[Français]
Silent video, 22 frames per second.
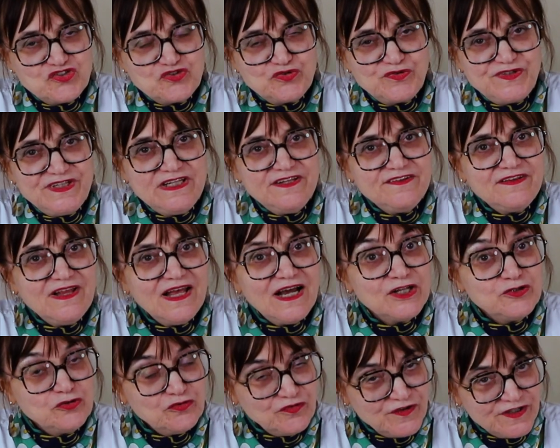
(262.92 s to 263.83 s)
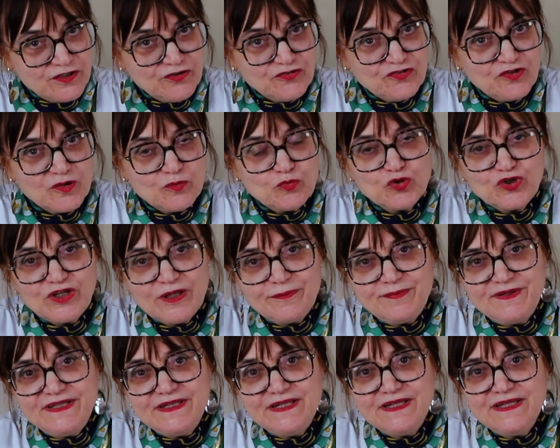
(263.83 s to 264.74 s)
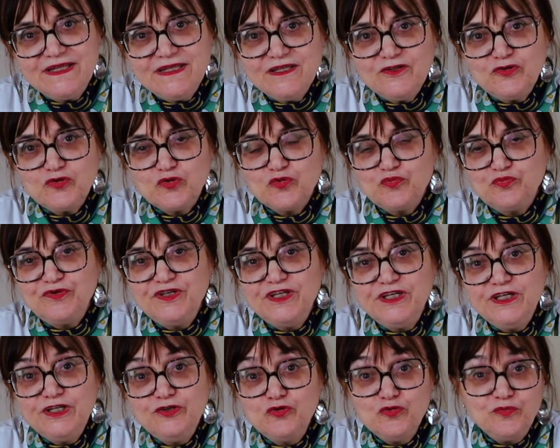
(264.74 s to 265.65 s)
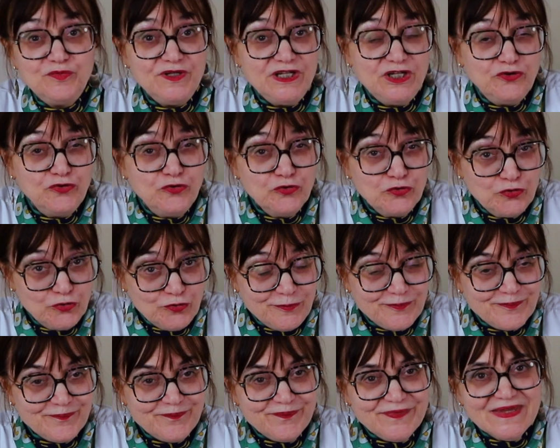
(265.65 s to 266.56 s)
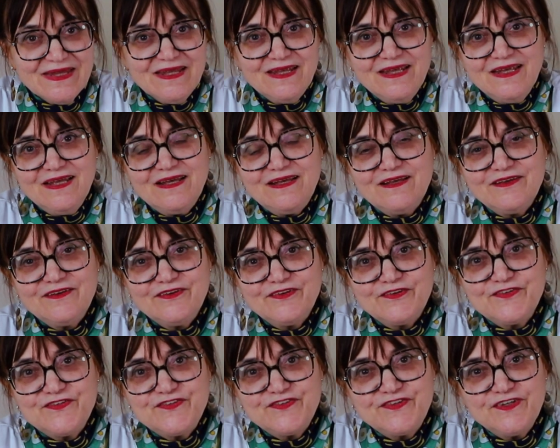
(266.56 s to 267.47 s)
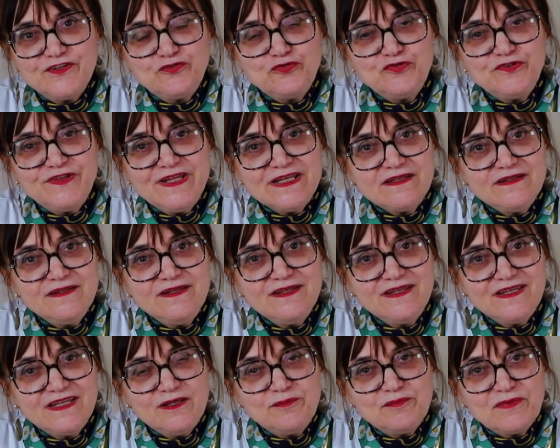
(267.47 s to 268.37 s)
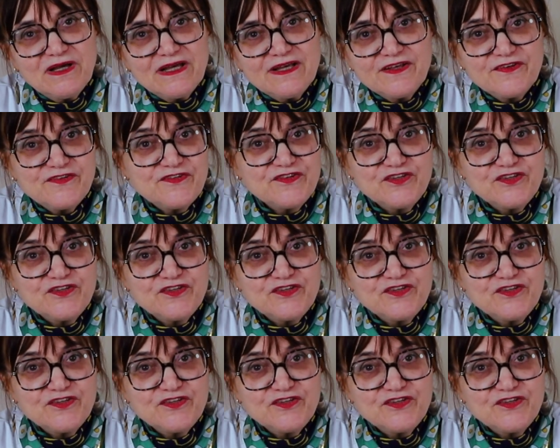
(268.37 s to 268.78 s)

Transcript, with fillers: J'utilise la radiofréquence dans mon cabinet depuis 2002. Euh, c'est une technique qui m'a